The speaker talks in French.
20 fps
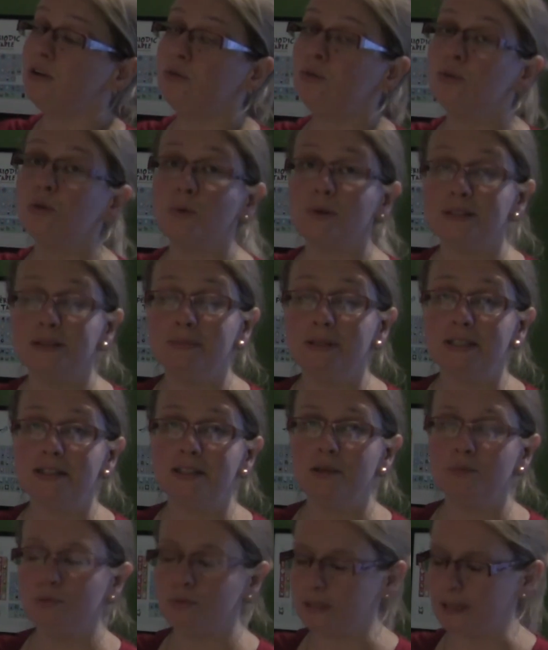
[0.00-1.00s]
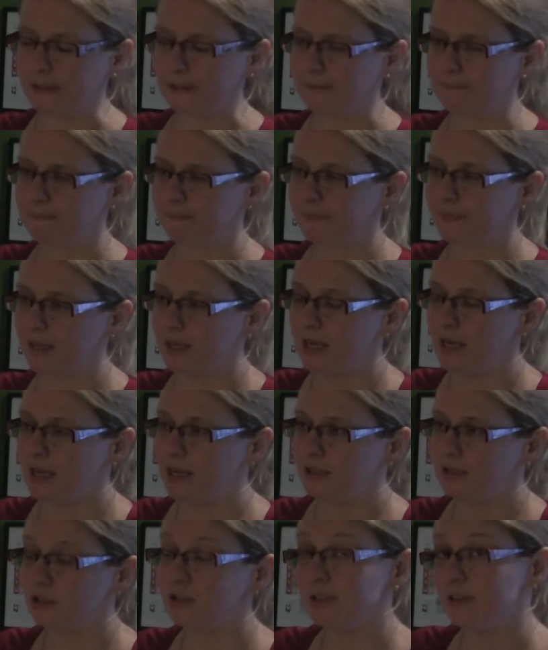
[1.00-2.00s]
2,3-diméthylbutane.
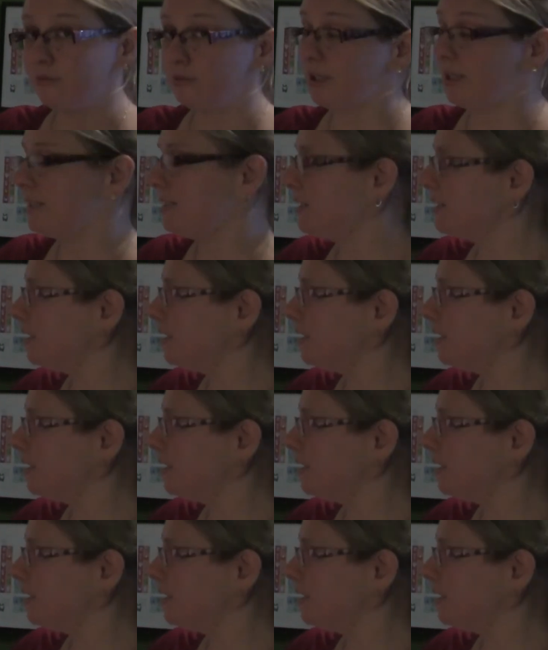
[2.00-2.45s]
Ça, ça voudrait dire